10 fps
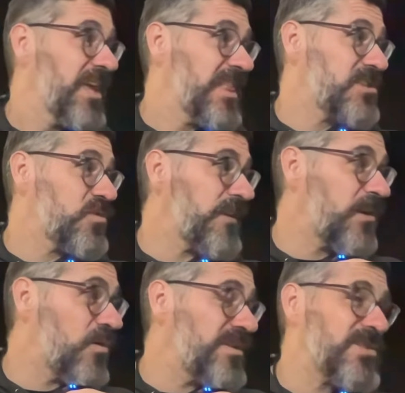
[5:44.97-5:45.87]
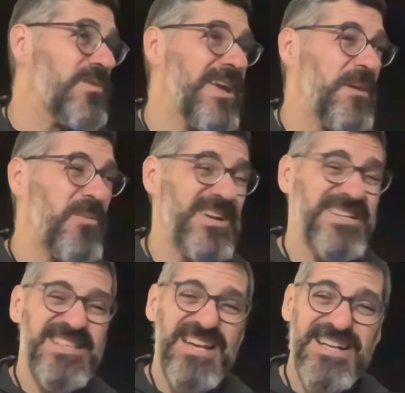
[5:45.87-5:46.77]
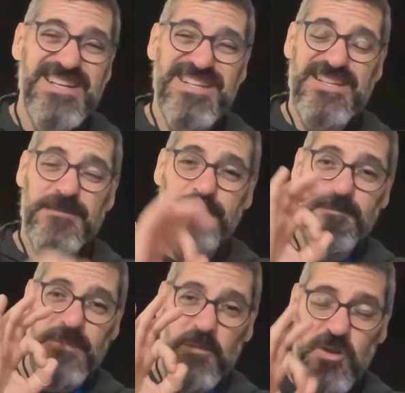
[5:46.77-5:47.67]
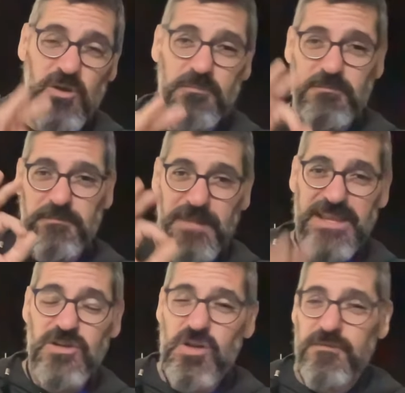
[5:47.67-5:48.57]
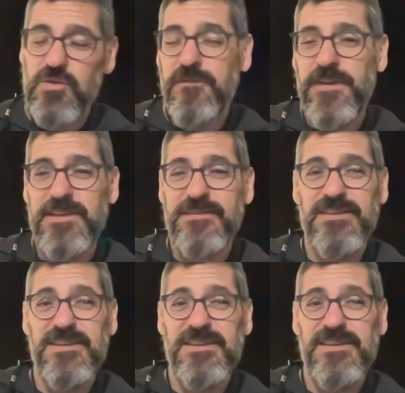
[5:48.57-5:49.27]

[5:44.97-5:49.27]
La Surface Go es un equipo que está, bueno, Microsoft Surface